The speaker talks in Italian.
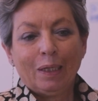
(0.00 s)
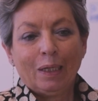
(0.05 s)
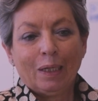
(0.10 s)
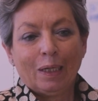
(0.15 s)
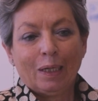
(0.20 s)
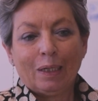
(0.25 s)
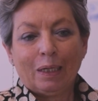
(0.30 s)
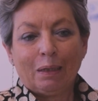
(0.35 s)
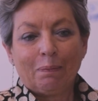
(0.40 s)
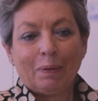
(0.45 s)

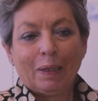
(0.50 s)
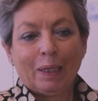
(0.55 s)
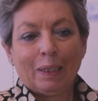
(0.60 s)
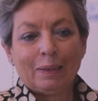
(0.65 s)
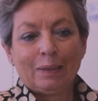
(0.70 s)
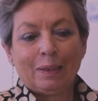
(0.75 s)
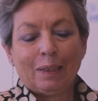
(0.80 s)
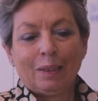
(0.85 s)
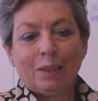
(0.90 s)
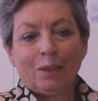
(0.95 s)
alla
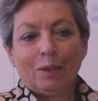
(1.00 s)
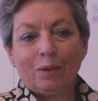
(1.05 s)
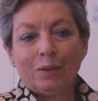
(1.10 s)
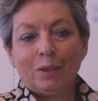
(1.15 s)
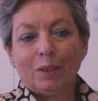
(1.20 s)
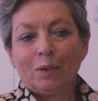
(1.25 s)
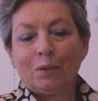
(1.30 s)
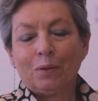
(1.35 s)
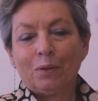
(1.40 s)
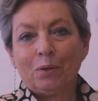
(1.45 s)
base di
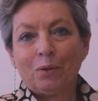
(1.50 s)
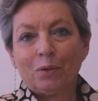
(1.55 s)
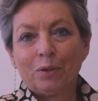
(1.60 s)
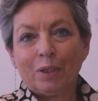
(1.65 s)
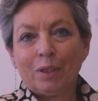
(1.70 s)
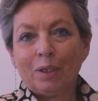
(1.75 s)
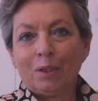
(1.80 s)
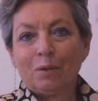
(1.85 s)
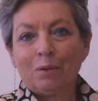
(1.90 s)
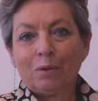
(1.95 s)
ogni condotta
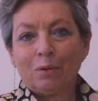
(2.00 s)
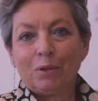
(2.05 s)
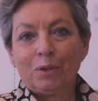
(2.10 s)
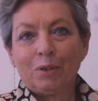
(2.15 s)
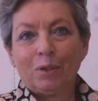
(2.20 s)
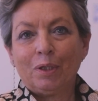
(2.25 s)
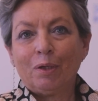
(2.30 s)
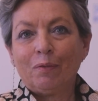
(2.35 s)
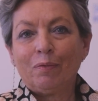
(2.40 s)
di corruzione